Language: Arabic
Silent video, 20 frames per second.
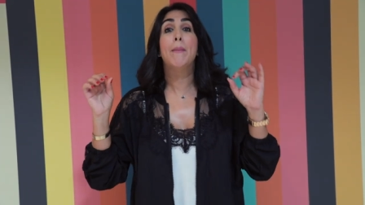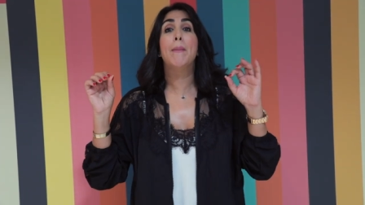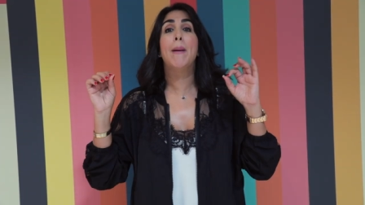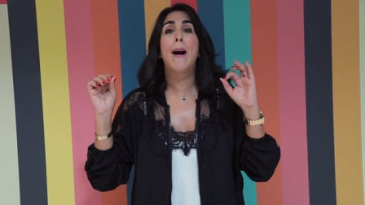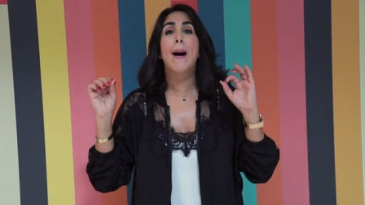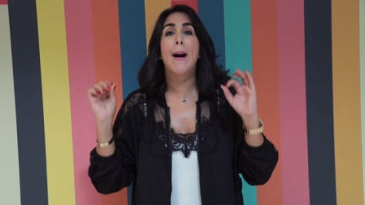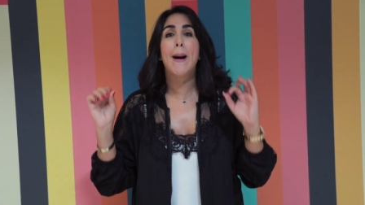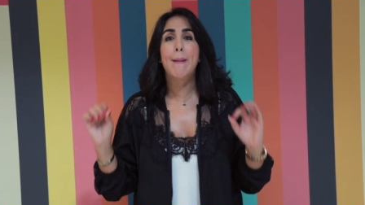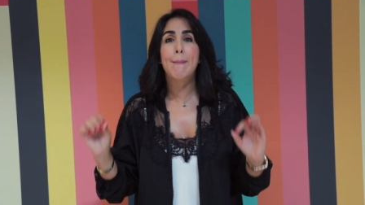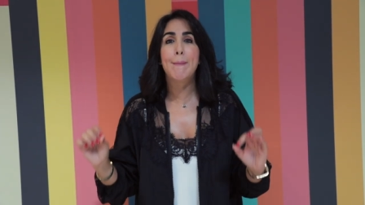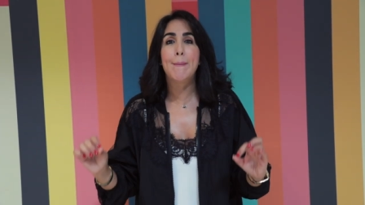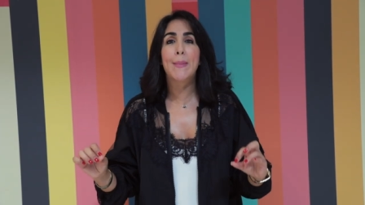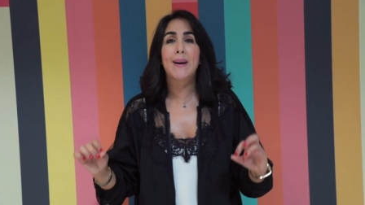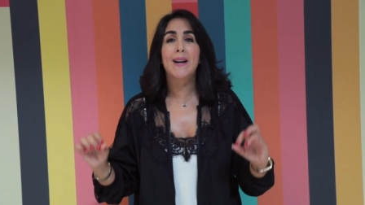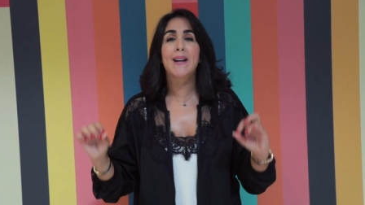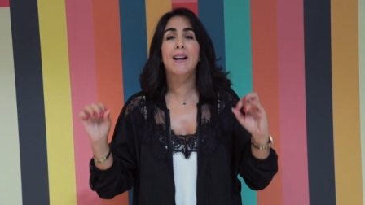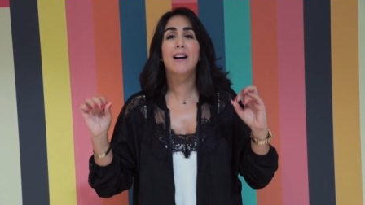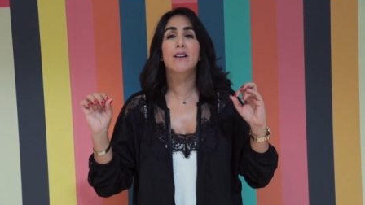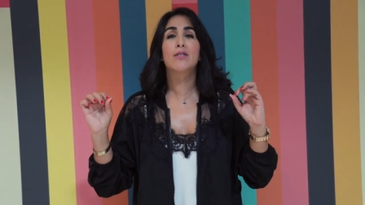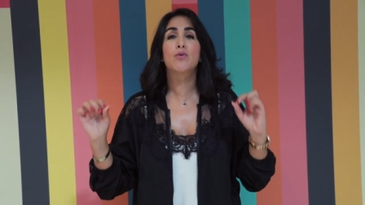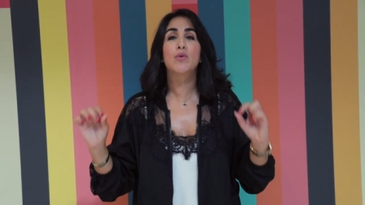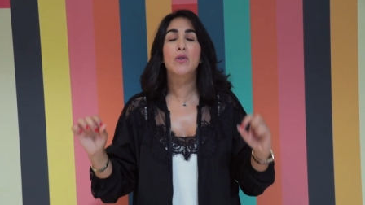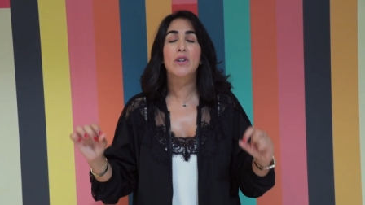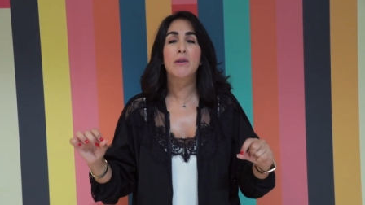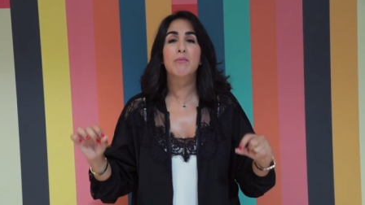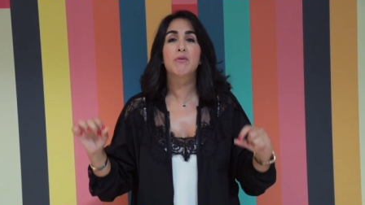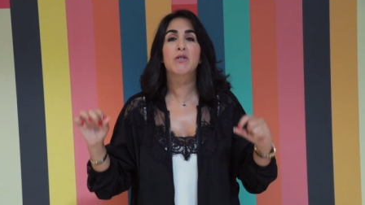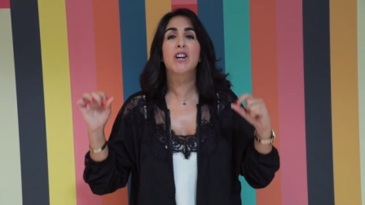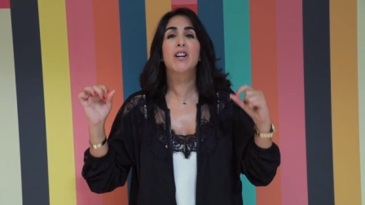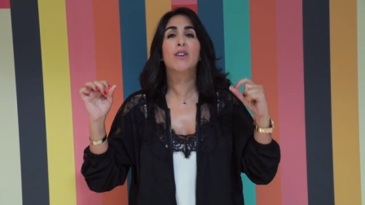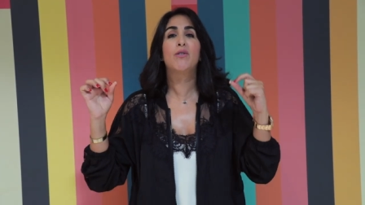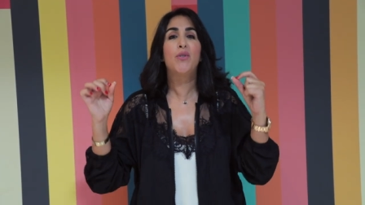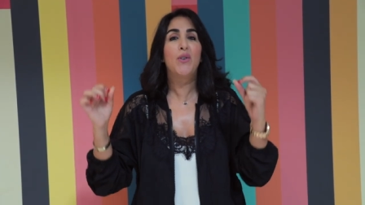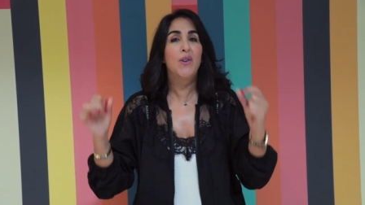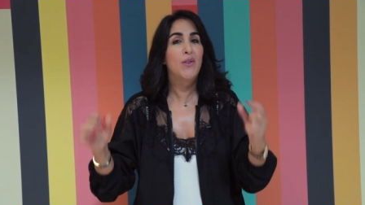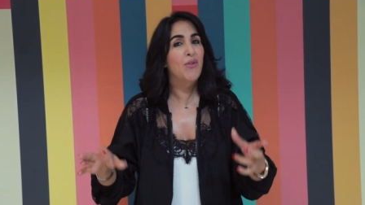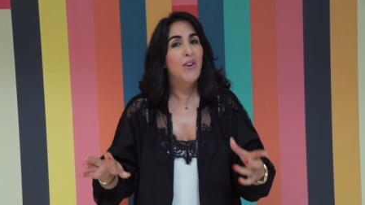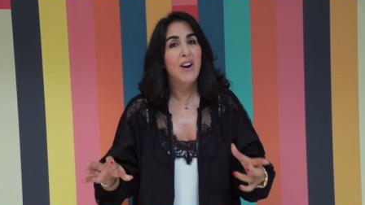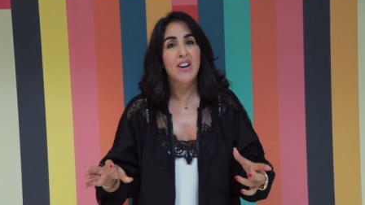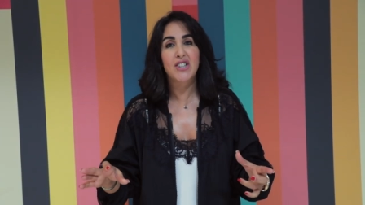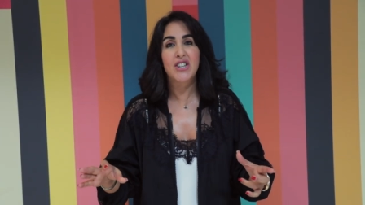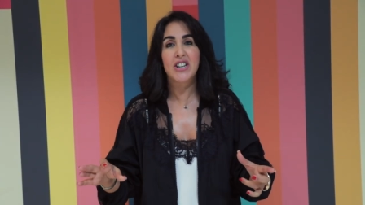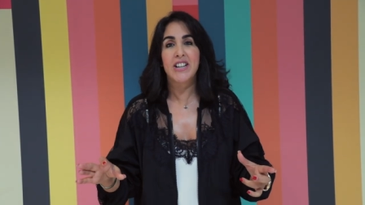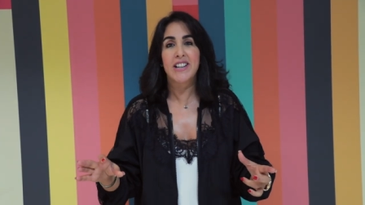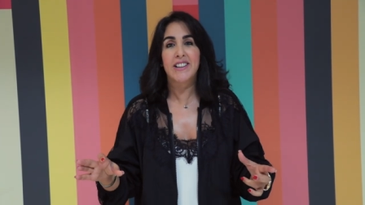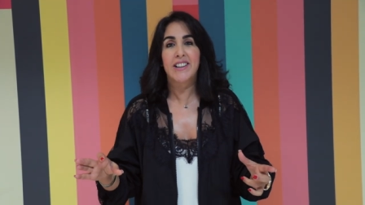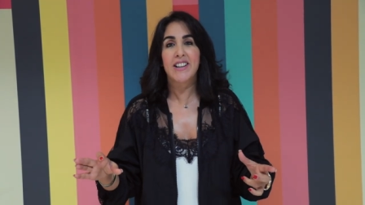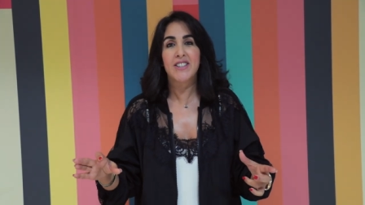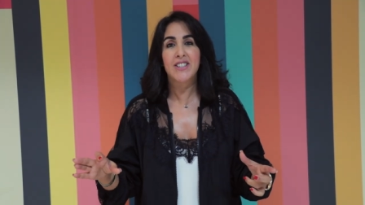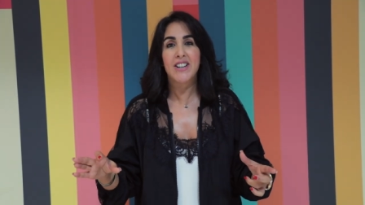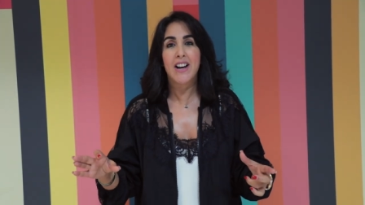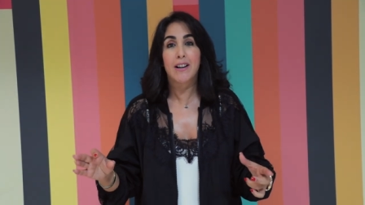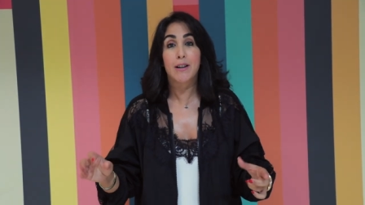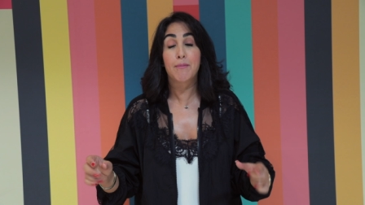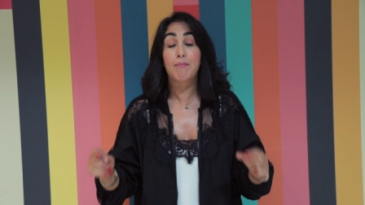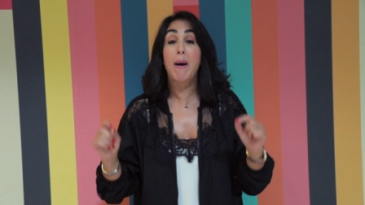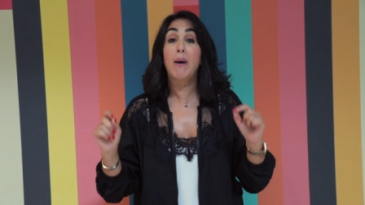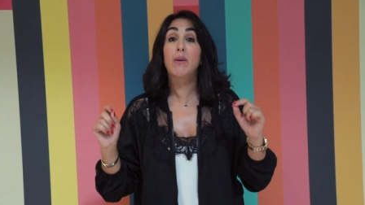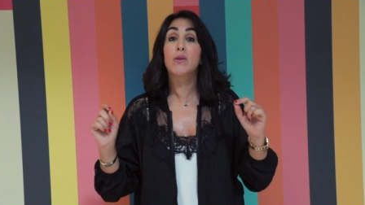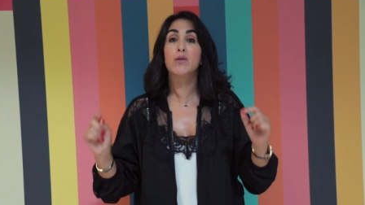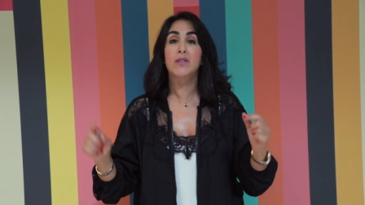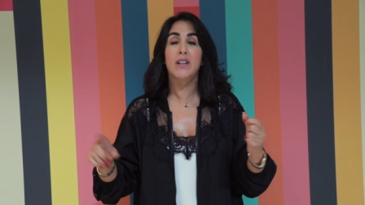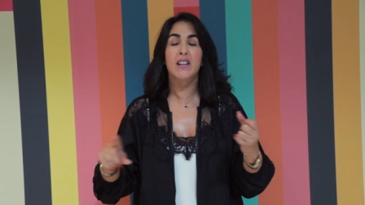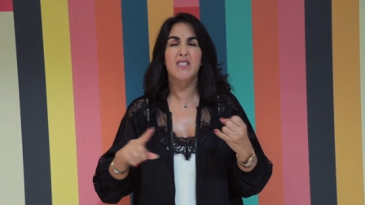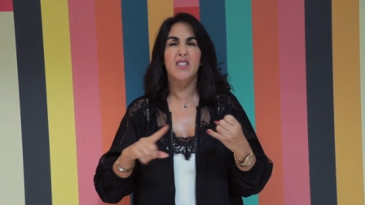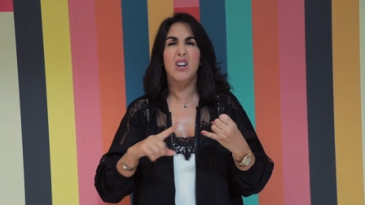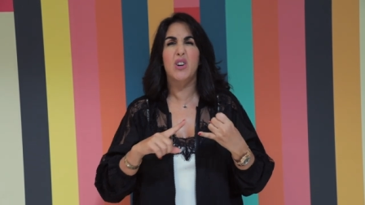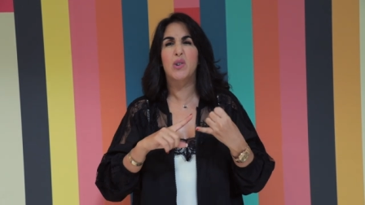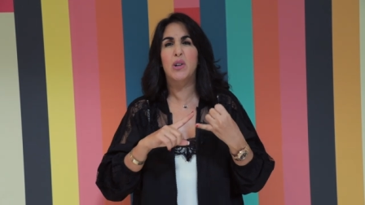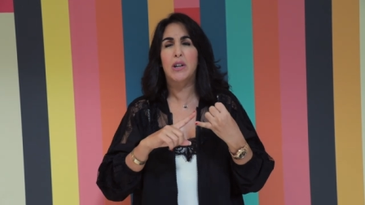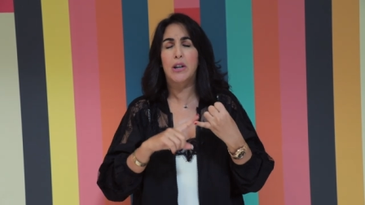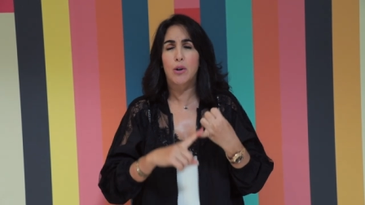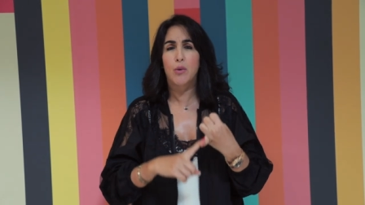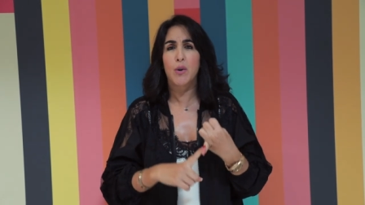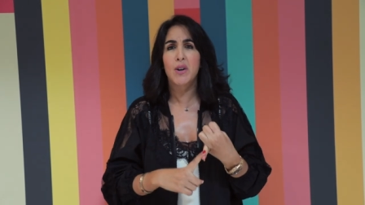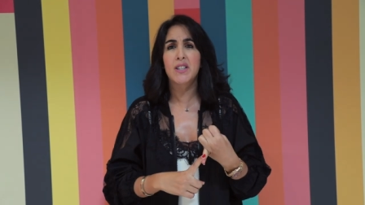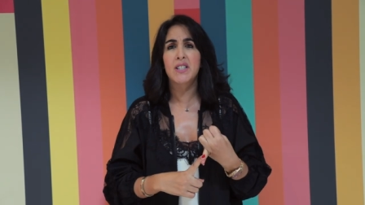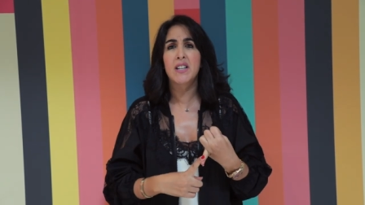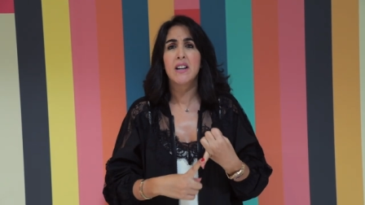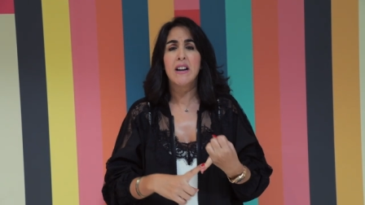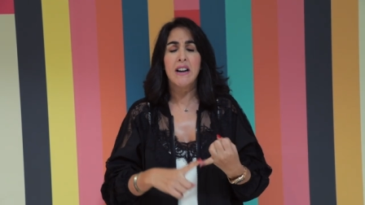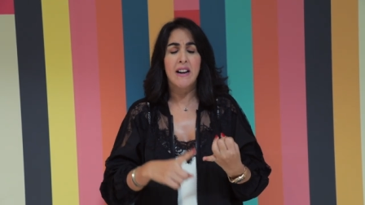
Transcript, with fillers: ما عمرك غتولي مجهد في اون فراجيليتي ديالك باغ كونت غتاخذ لك الوقت